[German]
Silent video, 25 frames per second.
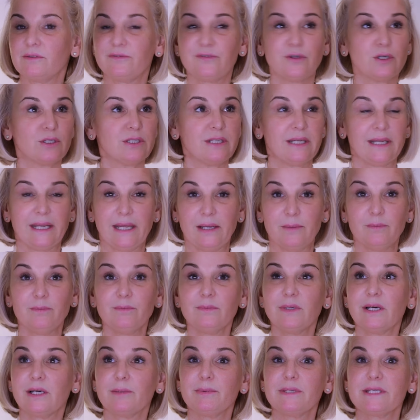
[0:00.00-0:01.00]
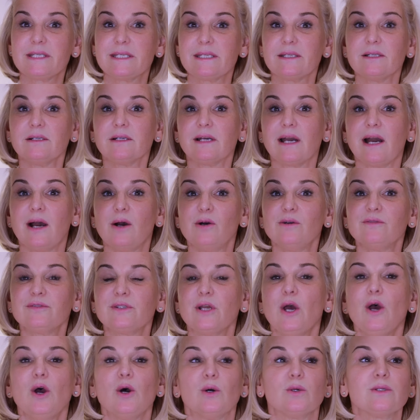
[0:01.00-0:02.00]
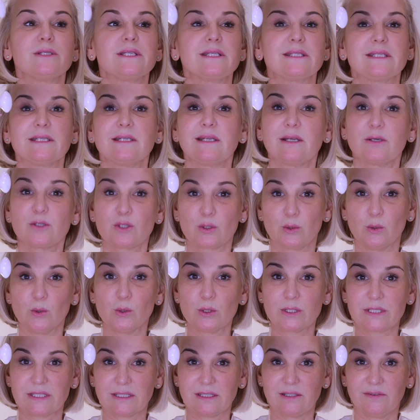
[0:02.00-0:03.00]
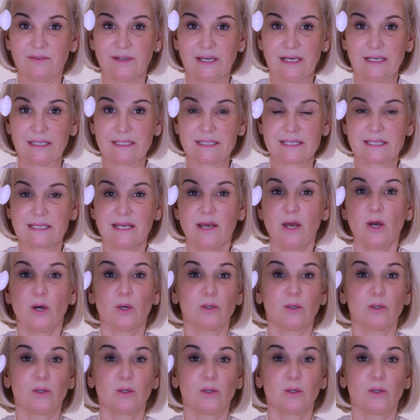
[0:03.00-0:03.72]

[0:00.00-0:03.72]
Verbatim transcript: Von DM habe ich sie gekauft und sie sind aus Rosenquarz.